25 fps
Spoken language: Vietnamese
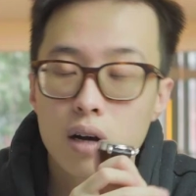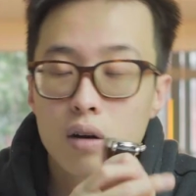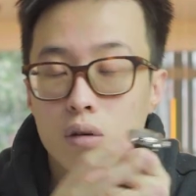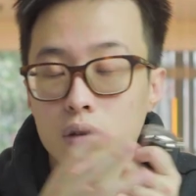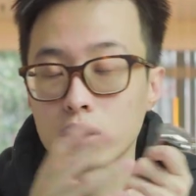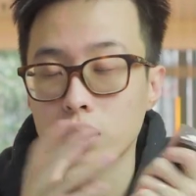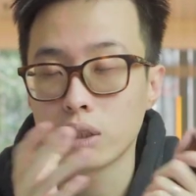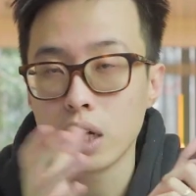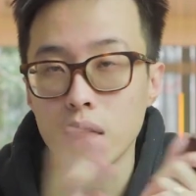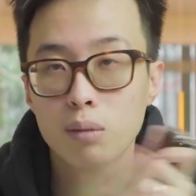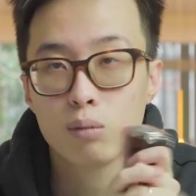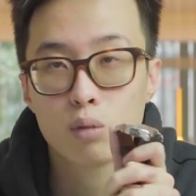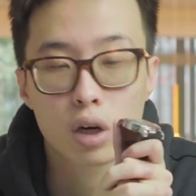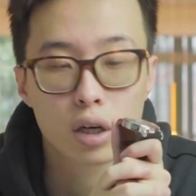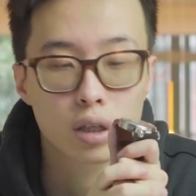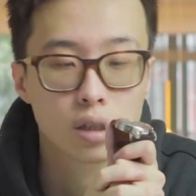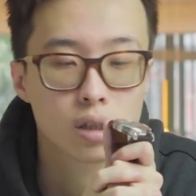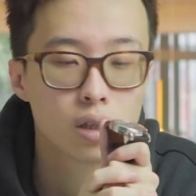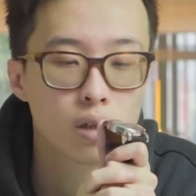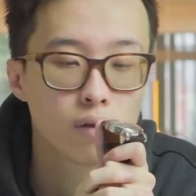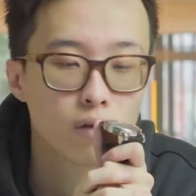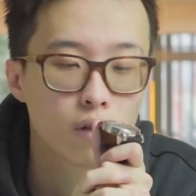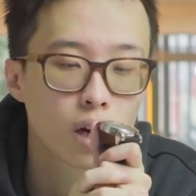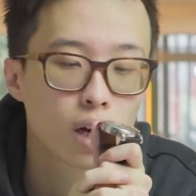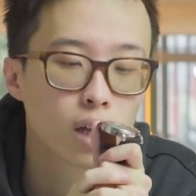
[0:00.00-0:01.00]
đang có sẵn một cái
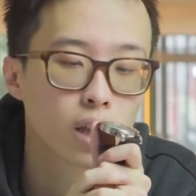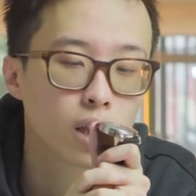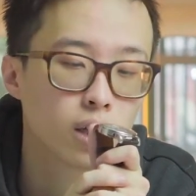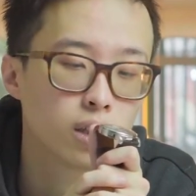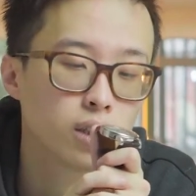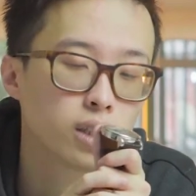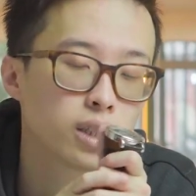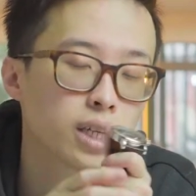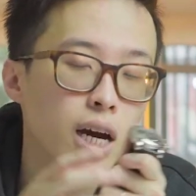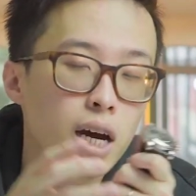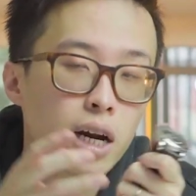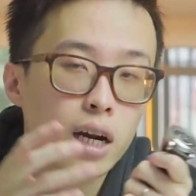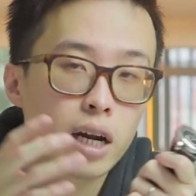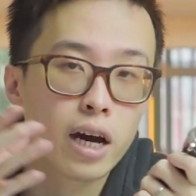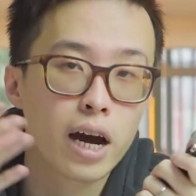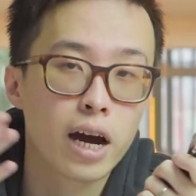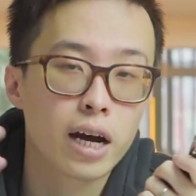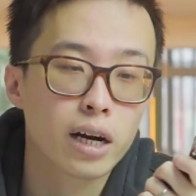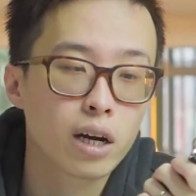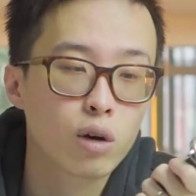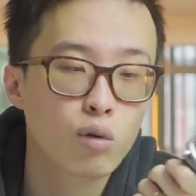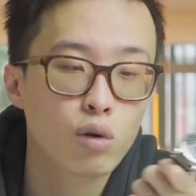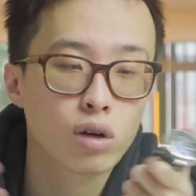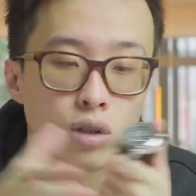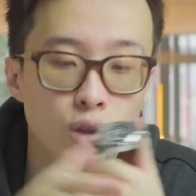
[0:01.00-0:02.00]
trước với cái tình trạng là
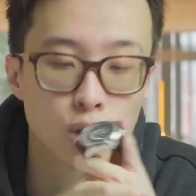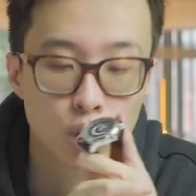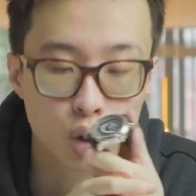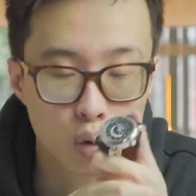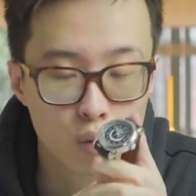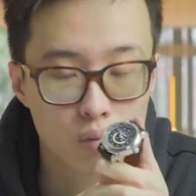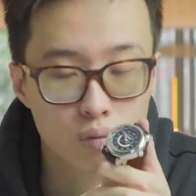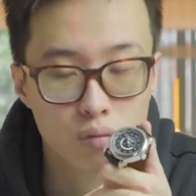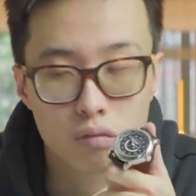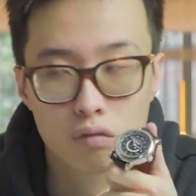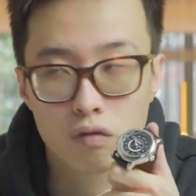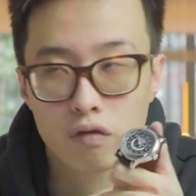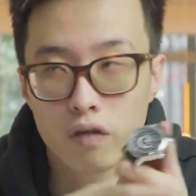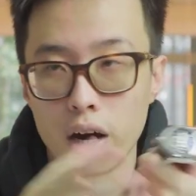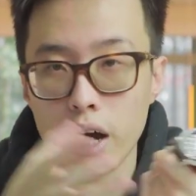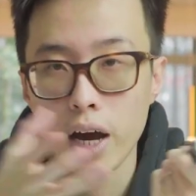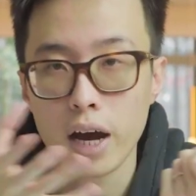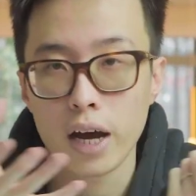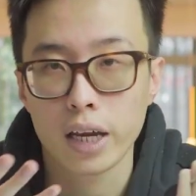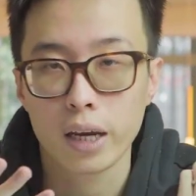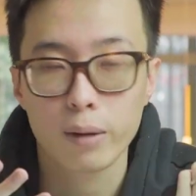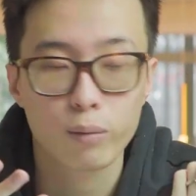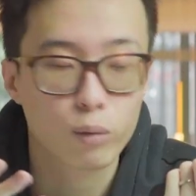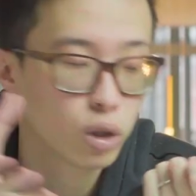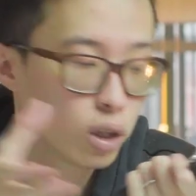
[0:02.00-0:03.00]
hàng đã qua sử dụng, và
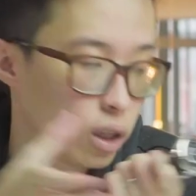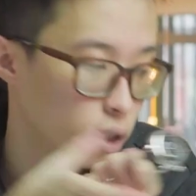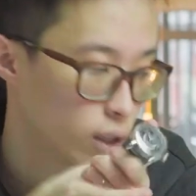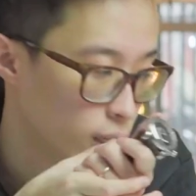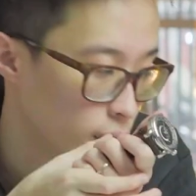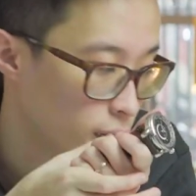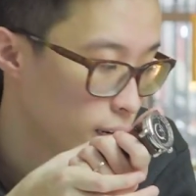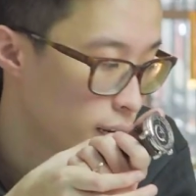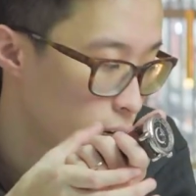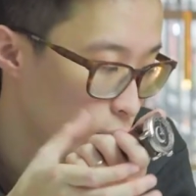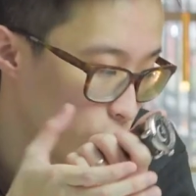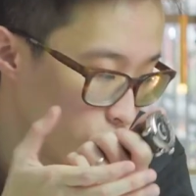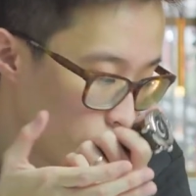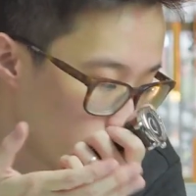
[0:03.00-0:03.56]
anh em có thể thấy là